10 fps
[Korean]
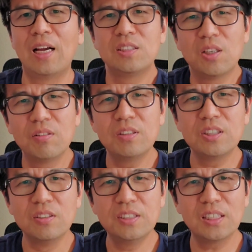저는
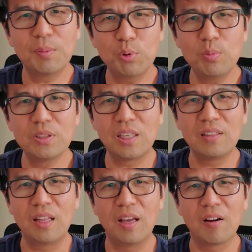전자제품을 살
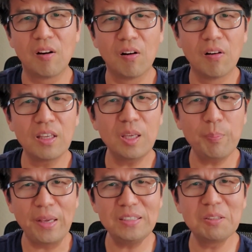때 거의
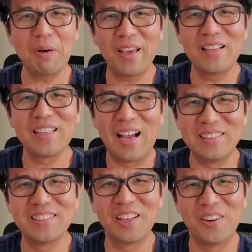베스트바이에서 안
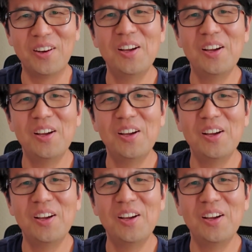사요.